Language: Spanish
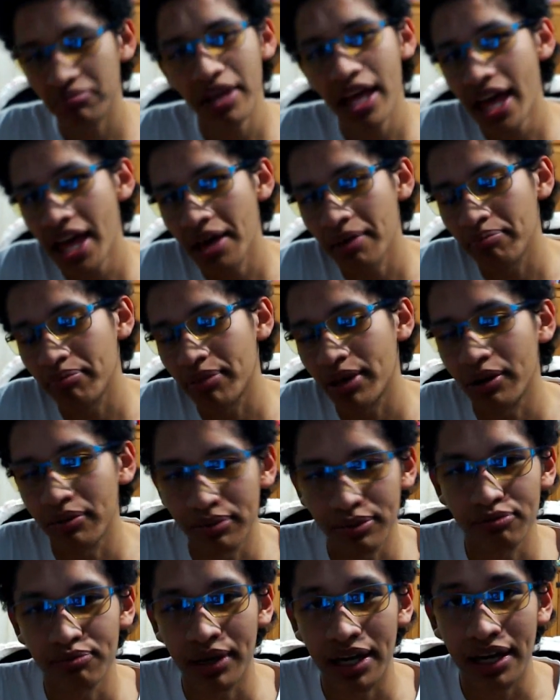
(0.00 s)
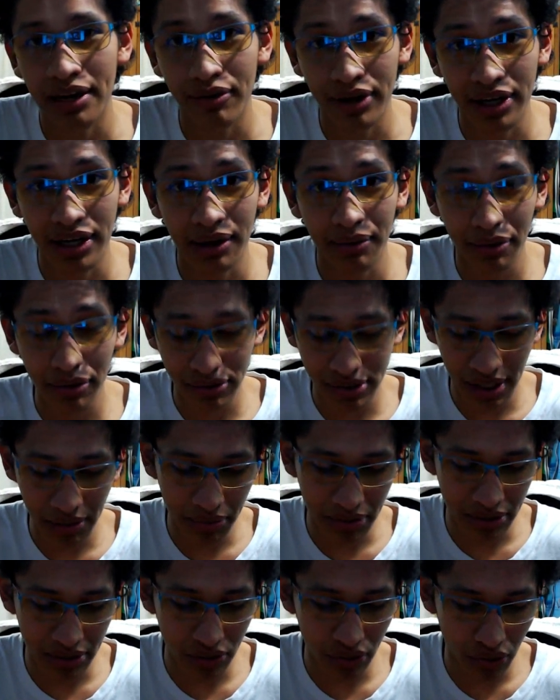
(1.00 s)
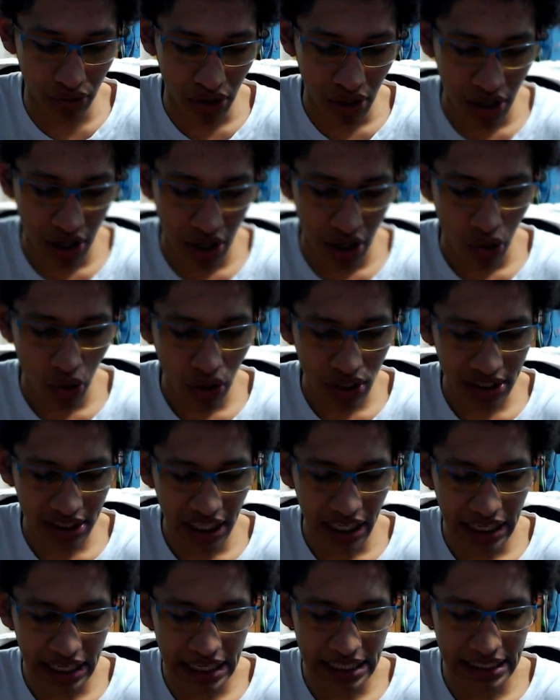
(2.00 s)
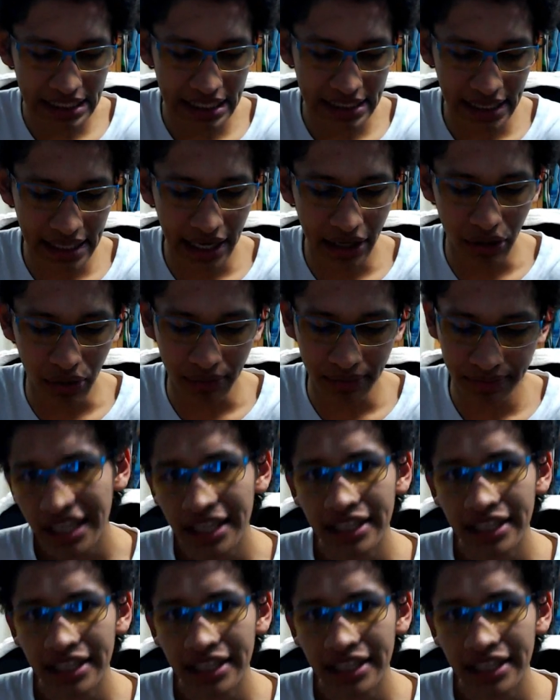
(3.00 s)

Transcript: Eh, pero pues para lo que la voy a usar pues no, no es tan necesario.